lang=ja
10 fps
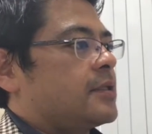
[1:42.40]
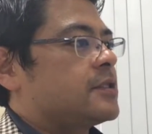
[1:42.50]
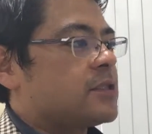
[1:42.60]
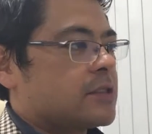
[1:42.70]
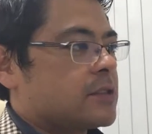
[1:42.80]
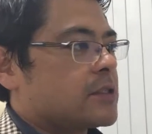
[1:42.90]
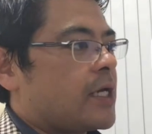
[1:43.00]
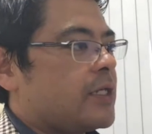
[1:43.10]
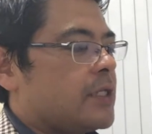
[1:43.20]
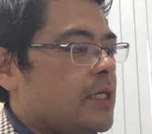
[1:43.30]
実
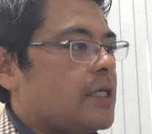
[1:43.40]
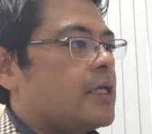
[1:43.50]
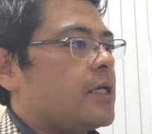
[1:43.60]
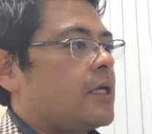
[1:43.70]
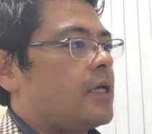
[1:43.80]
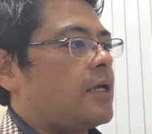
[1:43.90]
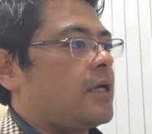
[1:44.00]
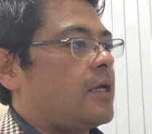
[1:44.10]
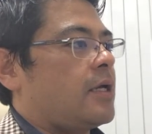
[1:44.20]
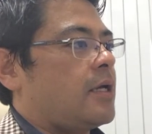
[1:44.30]
際に、
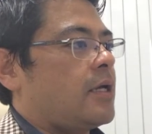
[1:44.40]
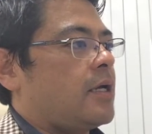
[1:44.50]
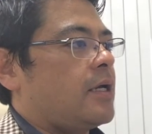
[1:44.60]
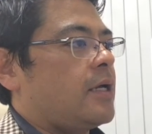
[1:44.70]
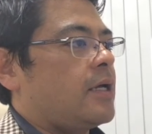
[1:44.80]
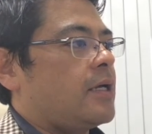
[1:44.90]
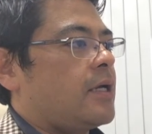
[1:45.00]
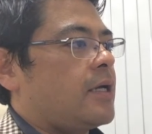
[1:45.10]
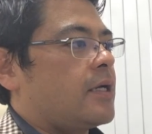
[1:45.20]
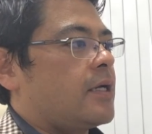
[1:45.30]

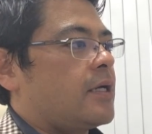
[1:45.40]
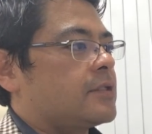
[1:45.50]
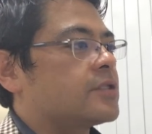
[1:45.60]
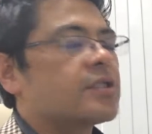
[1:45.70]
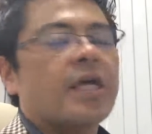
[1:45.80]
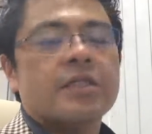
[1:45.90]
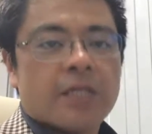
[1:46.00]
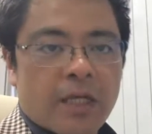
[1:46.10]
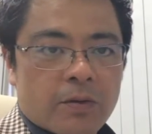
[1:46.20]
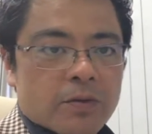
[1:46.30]
えー、実現
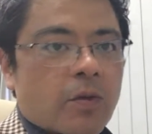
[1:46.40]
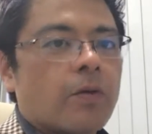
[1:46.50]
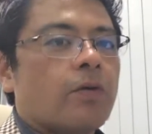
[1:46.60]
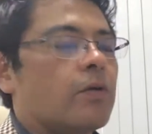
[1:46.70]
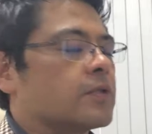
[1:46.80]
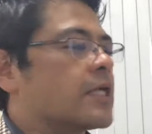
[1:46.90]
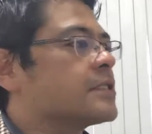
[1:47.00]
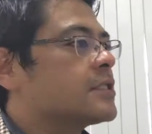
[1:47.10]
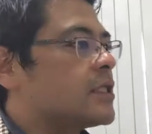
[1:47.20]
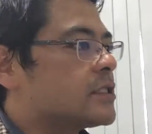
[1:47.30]
したいことを
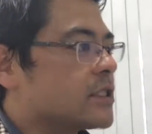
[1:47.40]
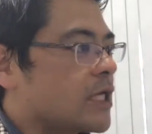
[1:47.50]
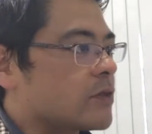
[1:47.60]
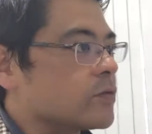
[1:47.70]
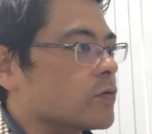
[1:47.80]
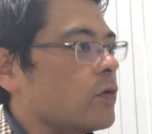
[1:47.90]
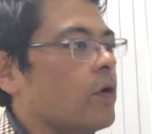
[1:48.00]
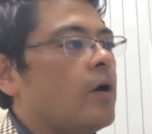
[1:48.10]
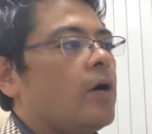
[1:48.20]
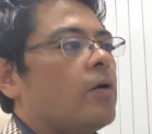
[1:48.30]
達成したいこ
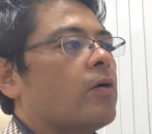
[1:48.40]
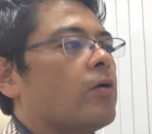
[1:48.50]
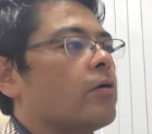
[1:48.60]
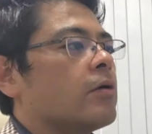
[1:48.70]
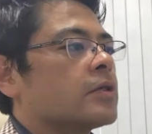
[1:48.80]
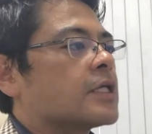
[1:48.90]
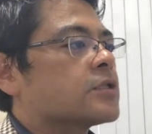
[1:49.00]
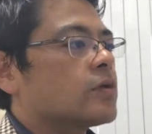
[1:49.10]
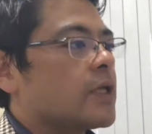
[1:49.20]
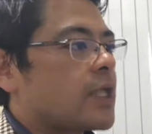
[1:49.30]
とを成
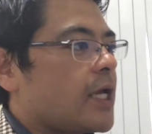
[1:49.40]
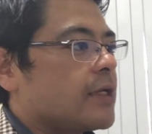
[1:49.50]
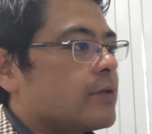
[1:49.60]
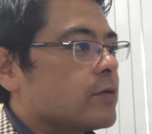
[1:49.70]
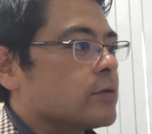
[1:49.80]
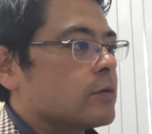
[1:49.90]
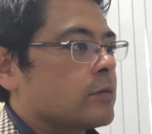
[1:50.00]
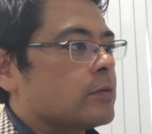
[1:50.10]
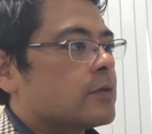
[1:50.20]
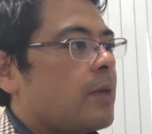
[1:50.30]
し遂げたいこと
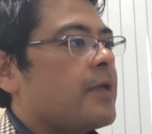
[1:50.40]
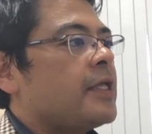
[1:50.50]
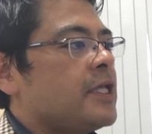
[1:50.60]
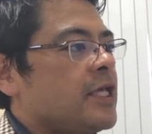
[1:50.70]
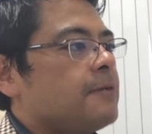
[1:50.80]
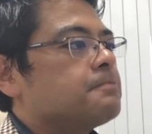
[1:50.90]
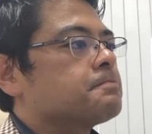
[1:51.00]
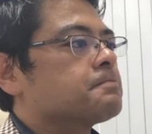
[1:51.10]
のために